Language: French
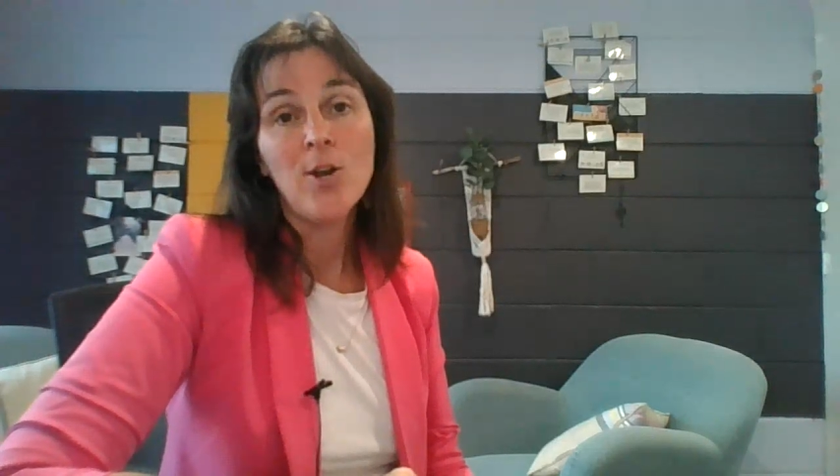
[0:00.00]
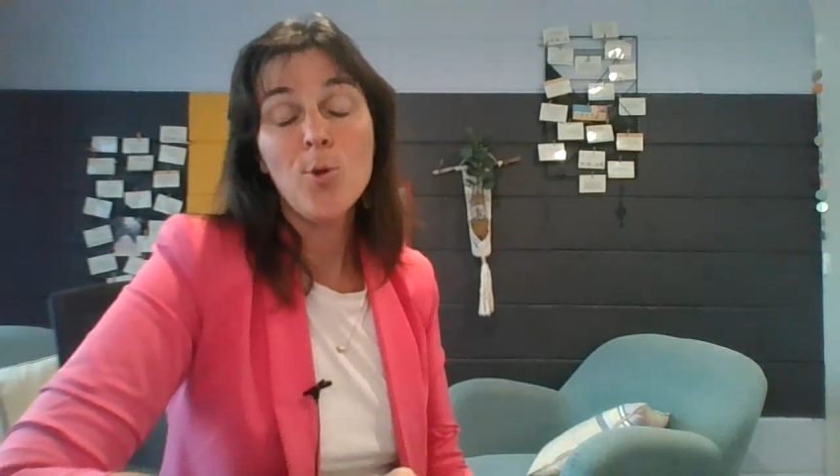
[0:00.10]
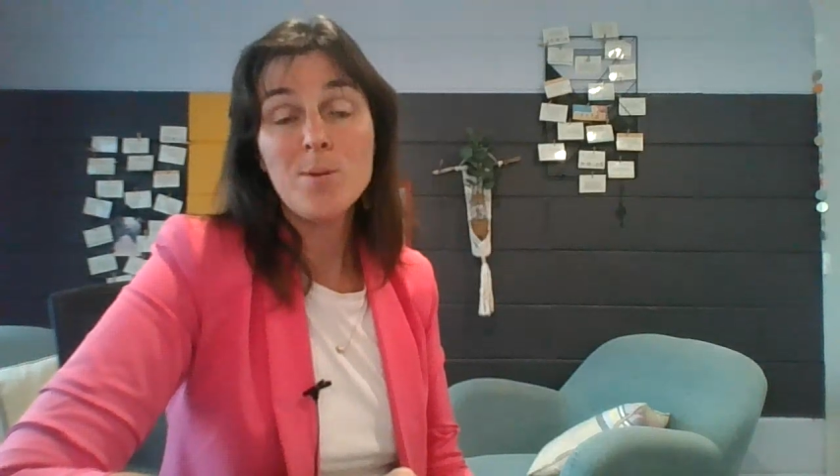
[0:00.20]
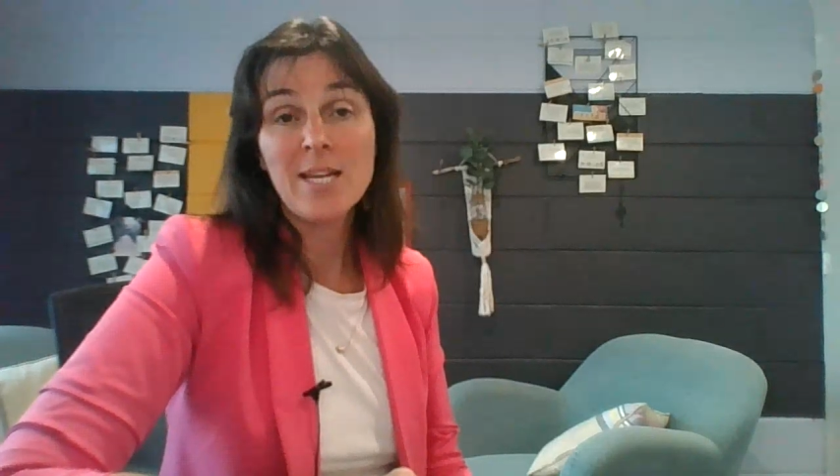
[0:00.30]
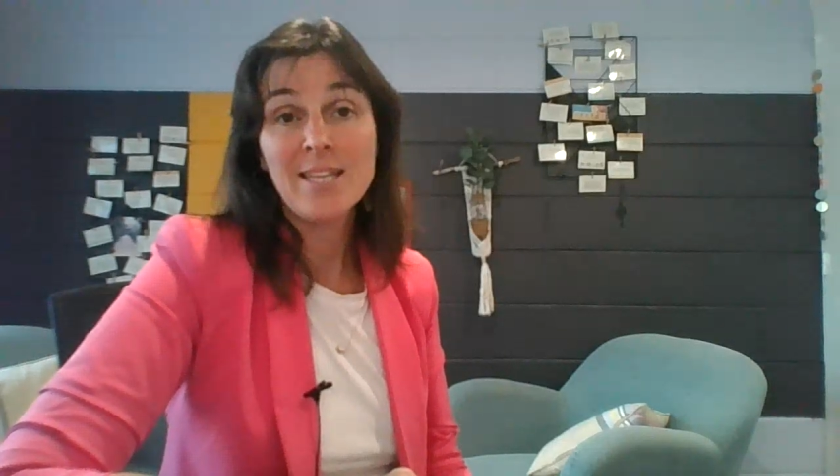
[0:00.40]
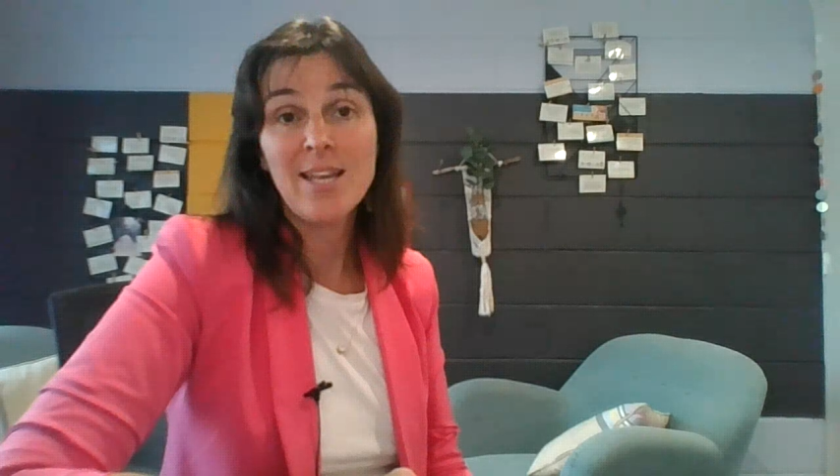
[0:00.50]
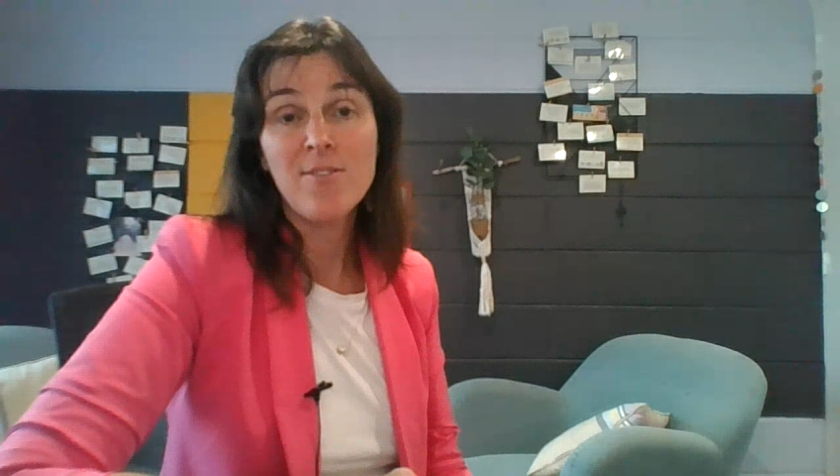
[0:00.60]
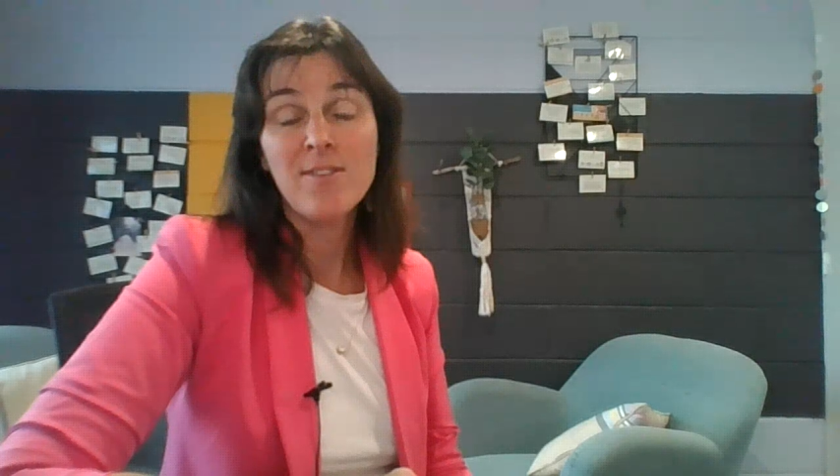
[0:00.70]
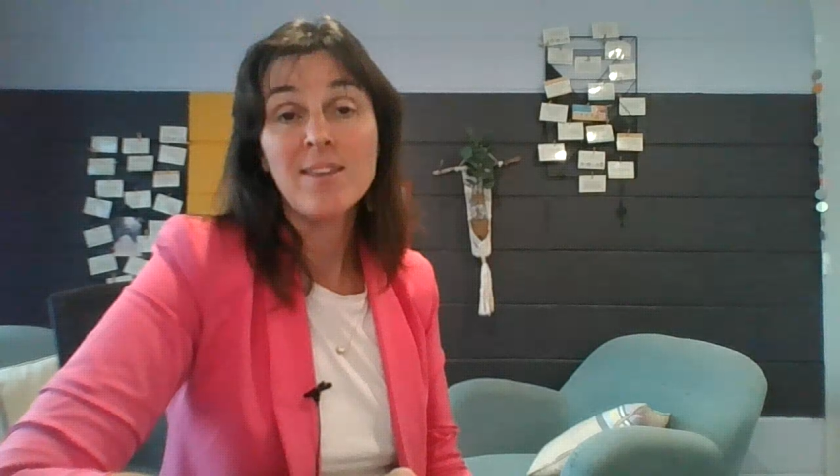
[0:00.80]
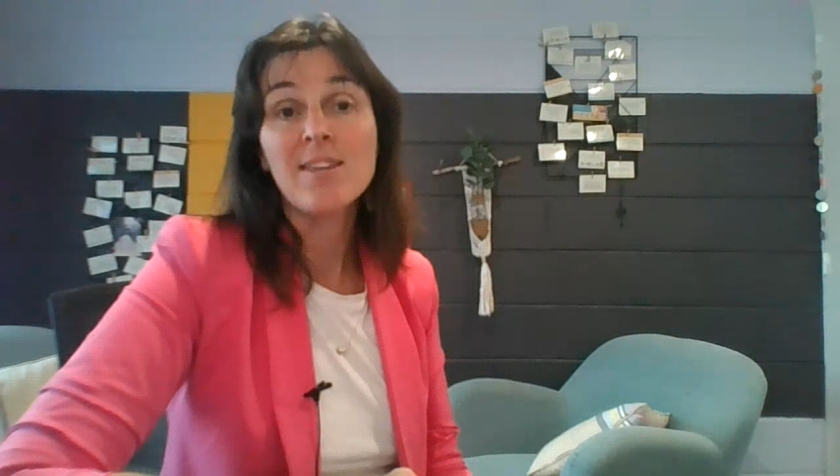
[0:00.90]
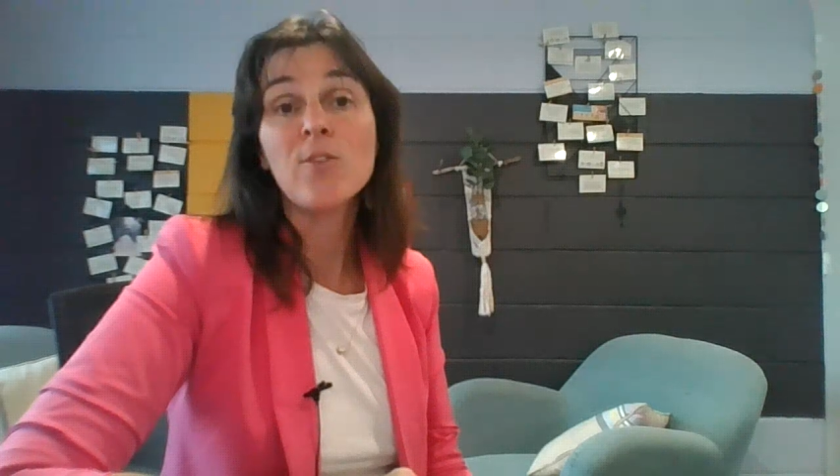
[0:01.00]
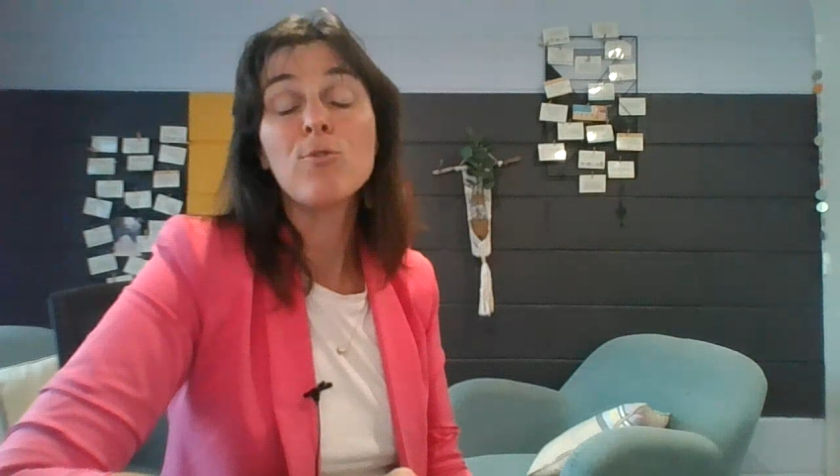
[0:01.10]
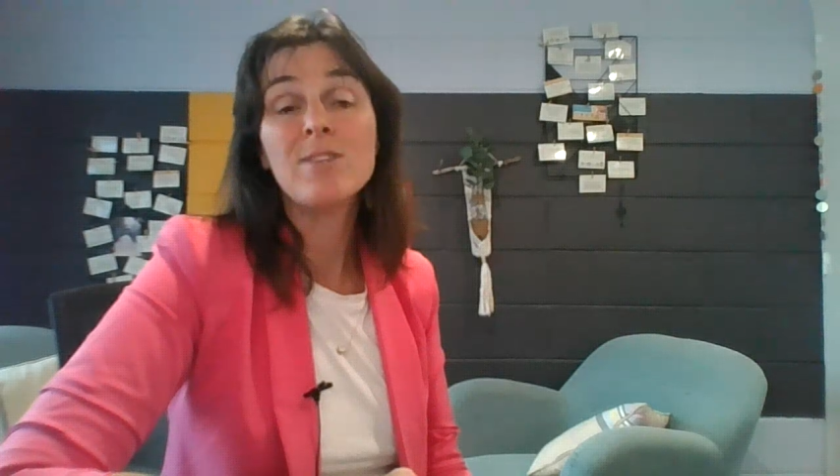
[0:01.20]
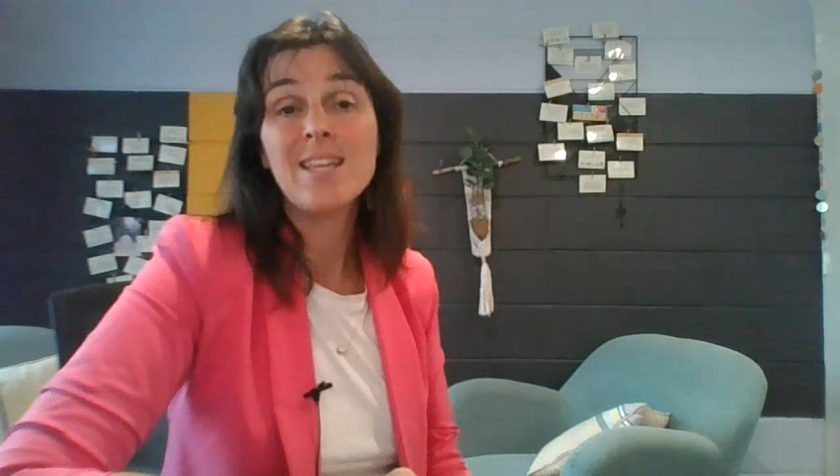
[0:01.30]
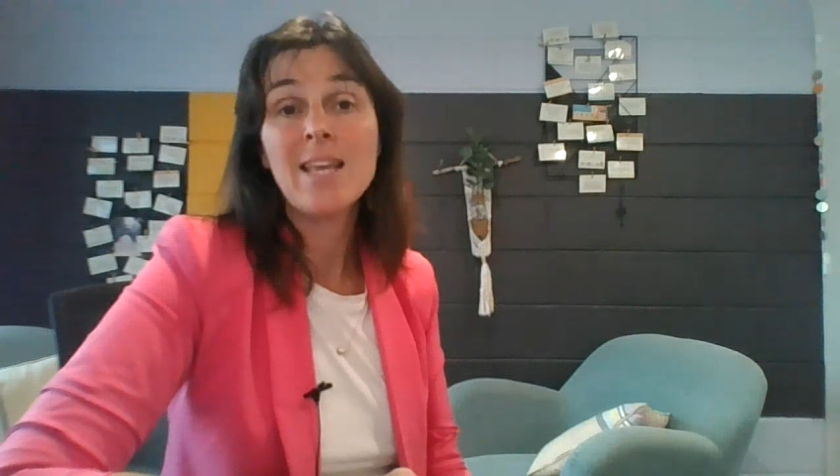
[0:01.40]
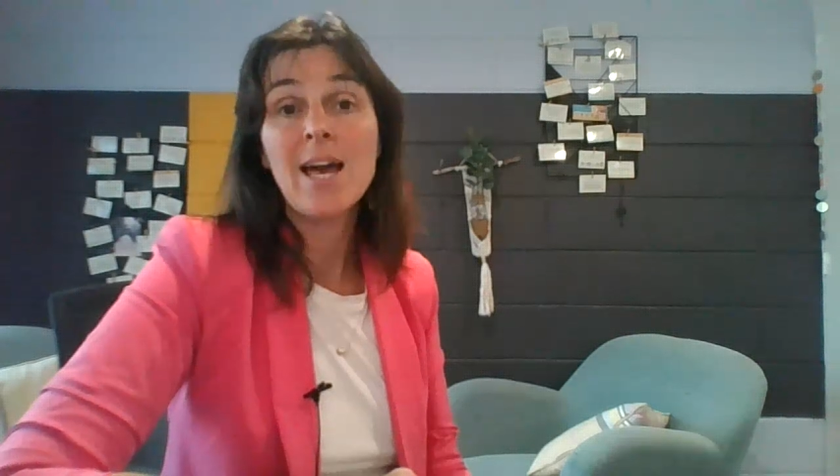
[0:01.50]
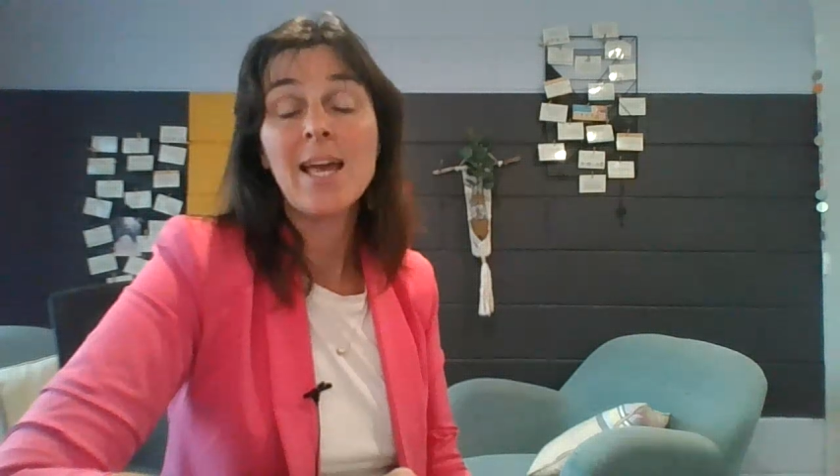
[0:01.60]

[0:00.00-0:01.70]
L'objectif, c'est de vous aider